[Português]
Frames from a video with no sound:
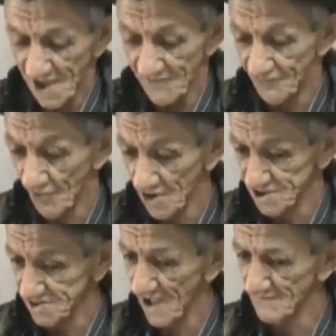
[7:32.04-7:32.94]

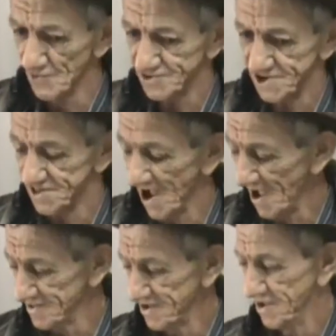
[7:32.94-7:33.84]
foto da
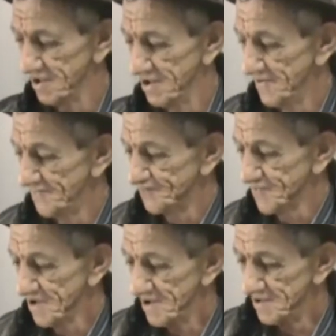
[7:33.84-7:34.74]
mocidade
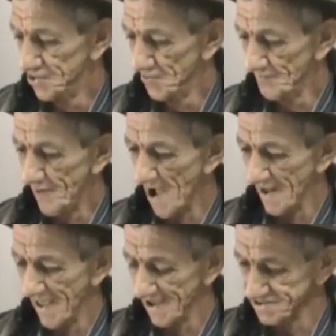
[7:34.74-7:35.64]
não
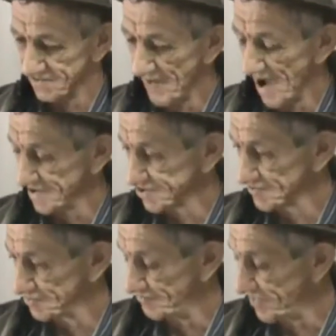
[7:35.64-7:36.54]
parece mais
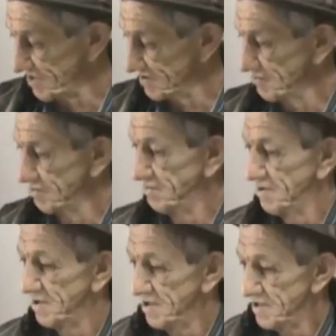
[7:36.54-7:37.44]
comigo
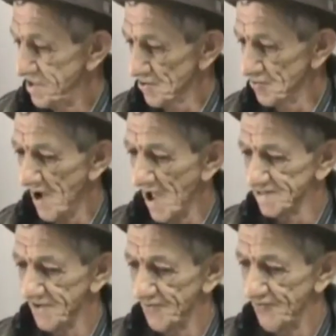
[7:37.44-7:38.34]
e com a
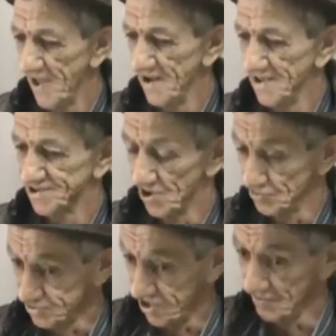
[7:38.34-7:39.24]
diferença
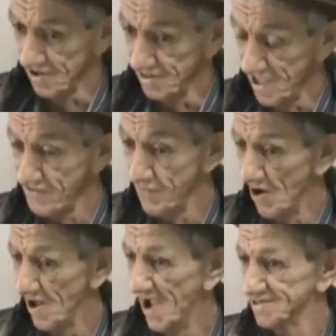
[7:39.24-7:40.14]
eu digo que nem me
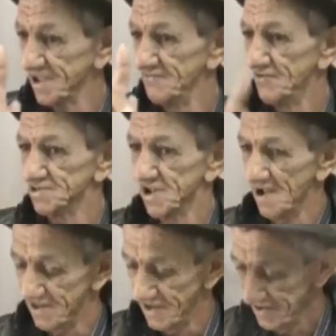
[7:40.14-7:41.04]
olhar tem vontade.